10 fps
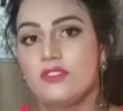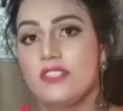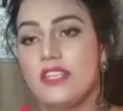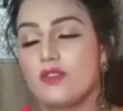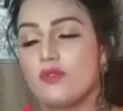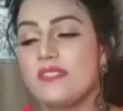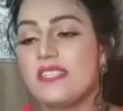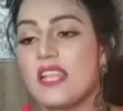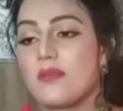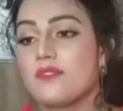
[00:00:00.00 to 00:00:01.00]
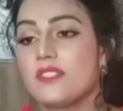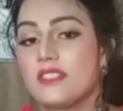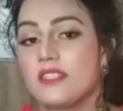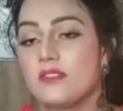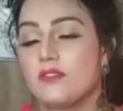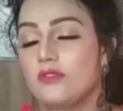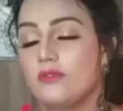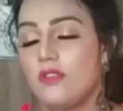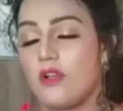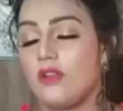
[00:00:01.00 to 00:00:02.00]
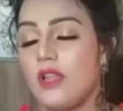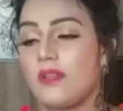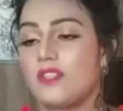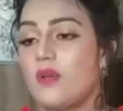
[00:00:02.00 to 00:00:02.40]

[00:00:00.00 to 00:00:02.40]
যেরকম ছিলাম সে তখন আমাকে